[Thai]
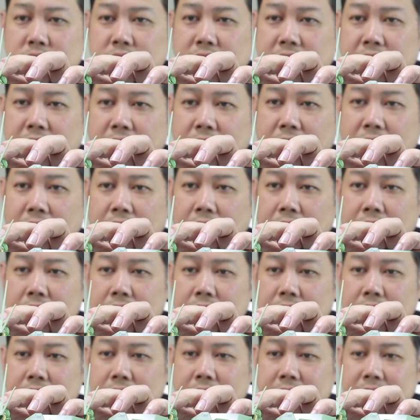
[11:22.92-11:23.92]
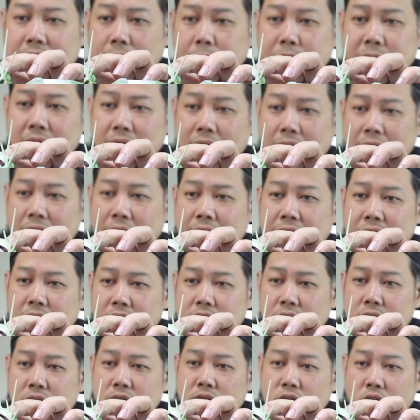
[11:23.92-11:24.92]
นี่ฮะขยับได้
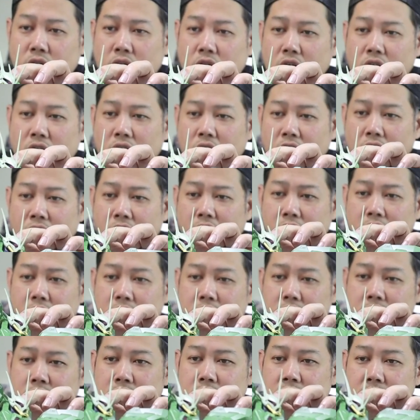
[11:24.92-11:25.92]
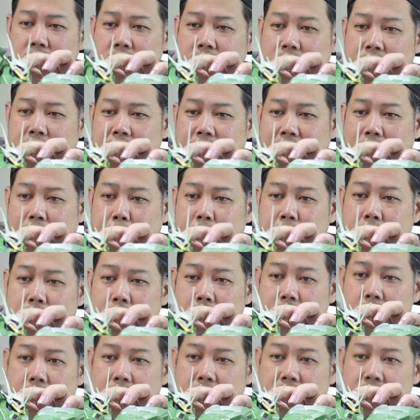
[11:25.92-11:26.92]
งอนะครับ
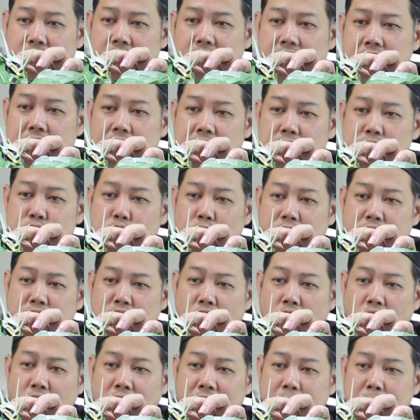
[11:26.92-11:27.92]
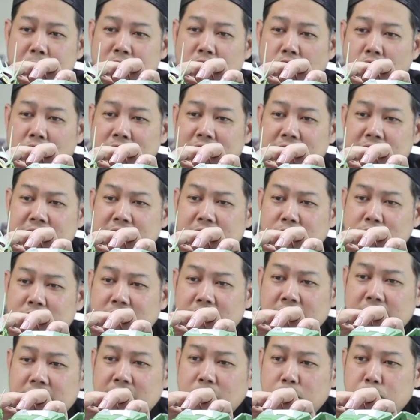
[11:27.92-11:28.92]
คือส่วนงอเนี่ยมันงอนิดเดียว
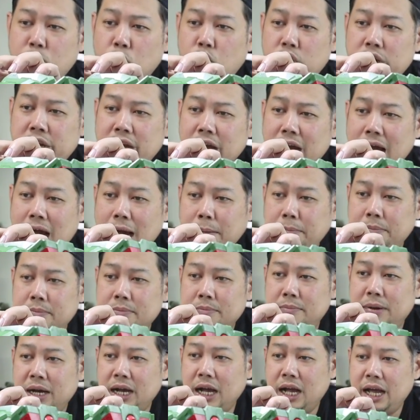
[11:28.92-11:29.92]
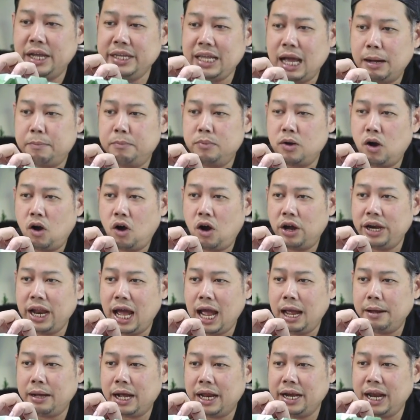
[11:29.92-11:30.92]
ถ้าเกิดเราหมุนนะครับมันก็ขยับงอ
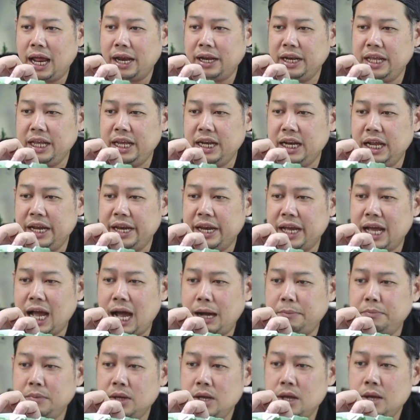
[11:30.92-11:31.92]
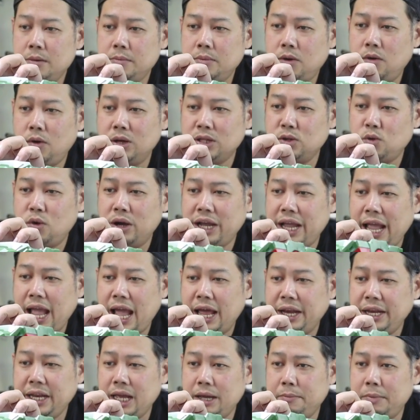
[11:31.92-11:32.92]
ได้ขนาดนี้เลยนะครับราะว่าตัวแข
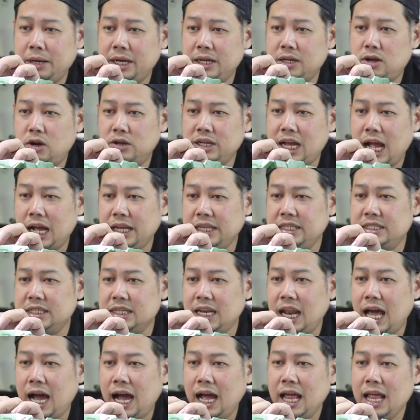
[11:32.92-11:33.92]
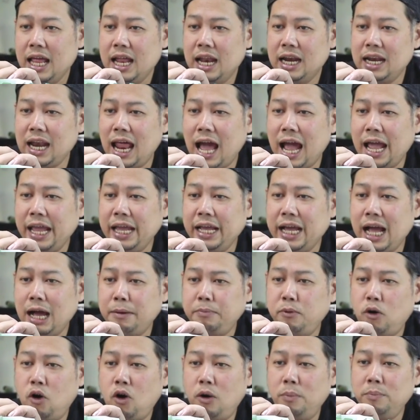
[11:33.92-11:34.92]
นเนี่ยมันค่อนข้างอิสระ ไหลครั
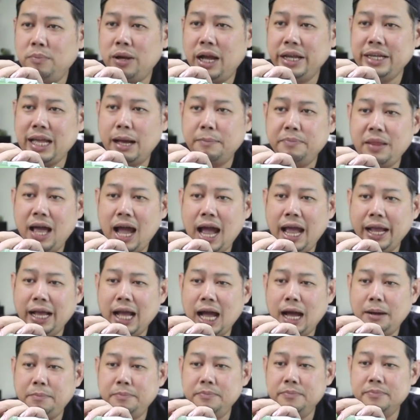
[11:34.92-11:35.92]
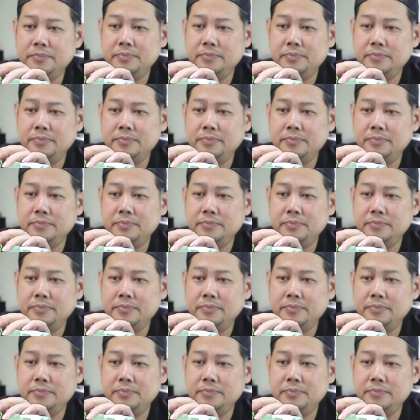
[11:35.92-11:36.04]
บผมขยับได้ครับ